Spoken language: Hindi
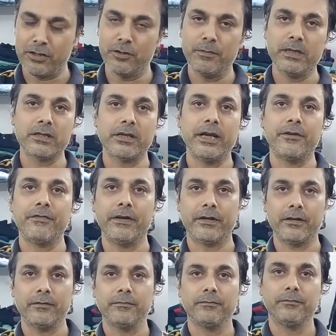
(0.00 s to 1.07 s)
फैशन में स्ट्रेट
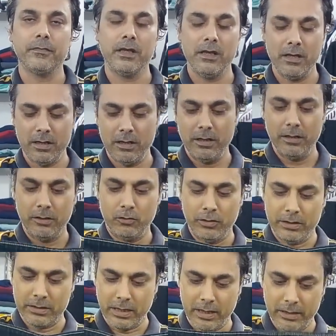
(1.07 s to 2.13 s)
फिट
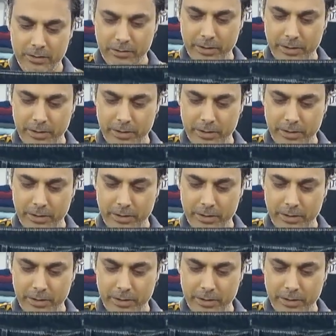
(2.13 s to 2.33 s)
ये सारा